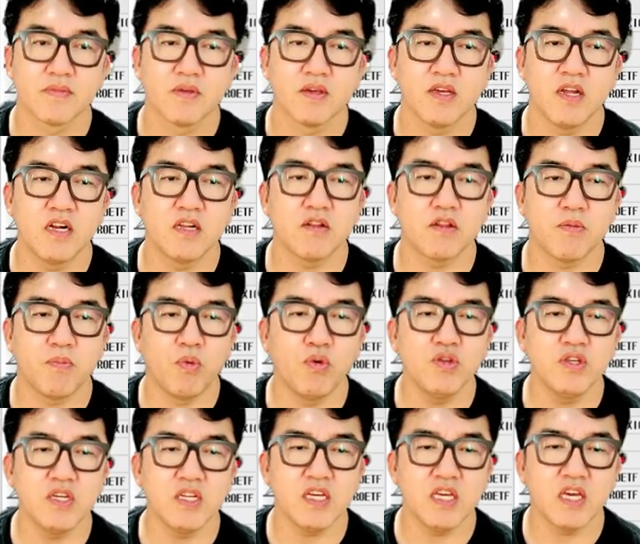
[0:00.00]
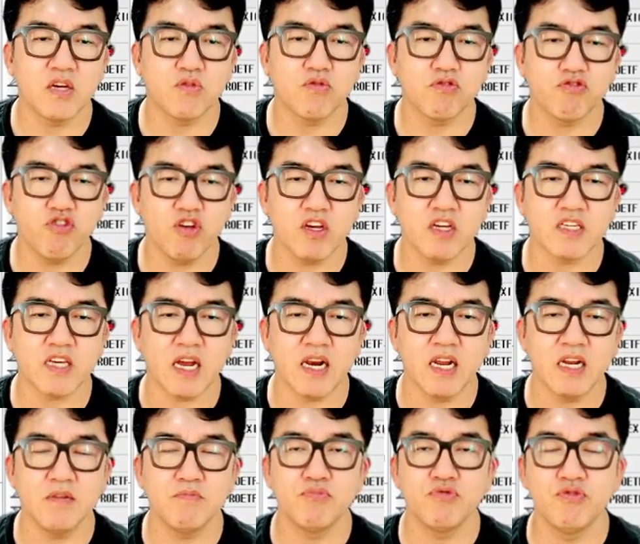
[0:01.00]
예를 들어서 본진이 있고 수익이 잘
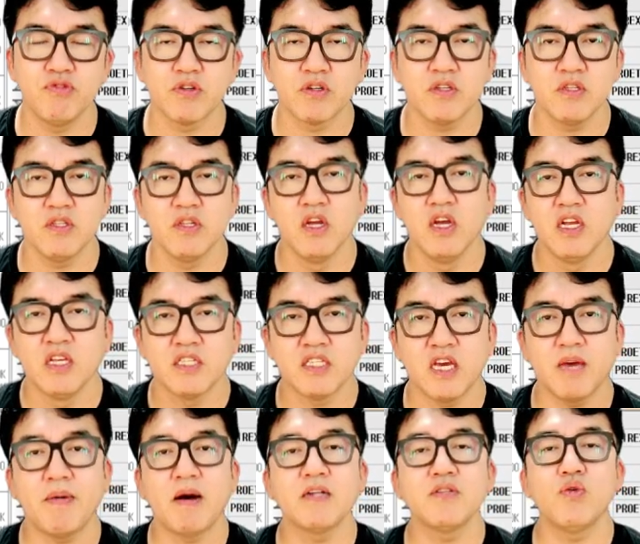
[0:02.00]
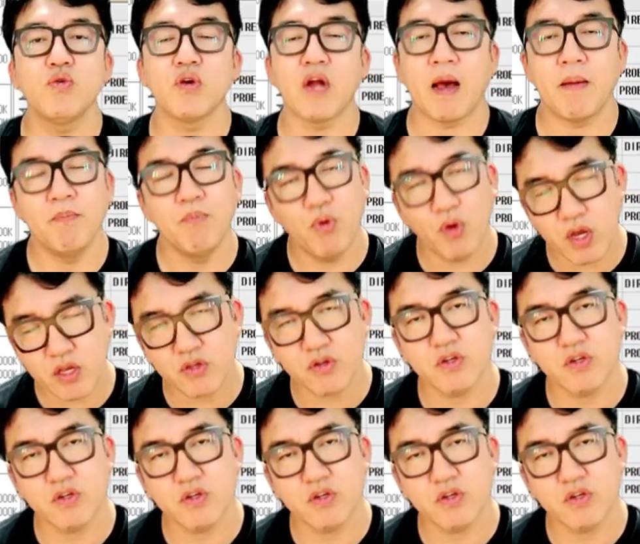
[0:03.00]
나는 분들은 제 방송을 안 보겠죠.